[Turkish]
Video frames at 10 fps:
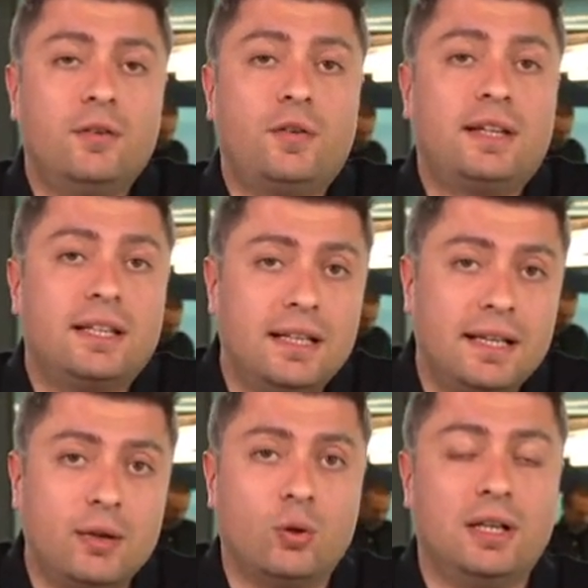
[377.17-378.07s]

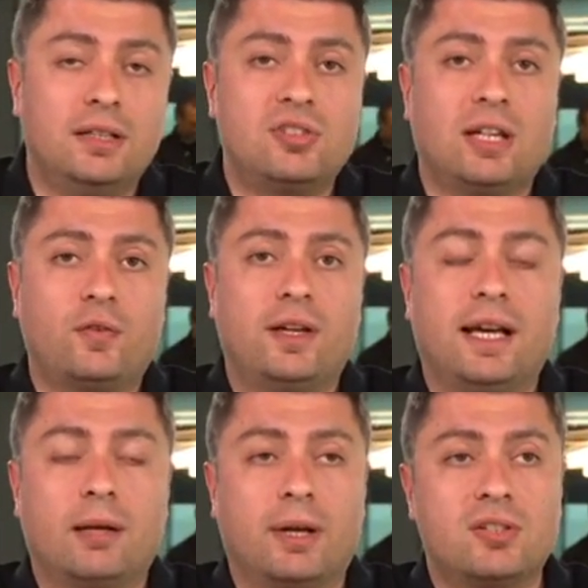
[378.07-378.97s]
fikirlere yönelecek
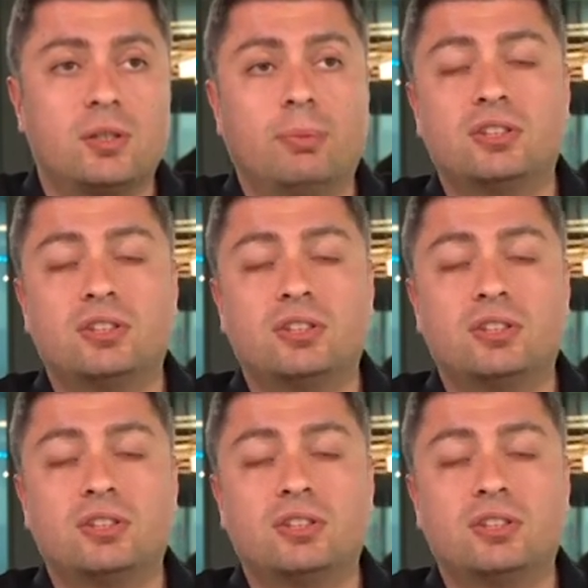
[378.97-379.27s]
Fenerbahçe.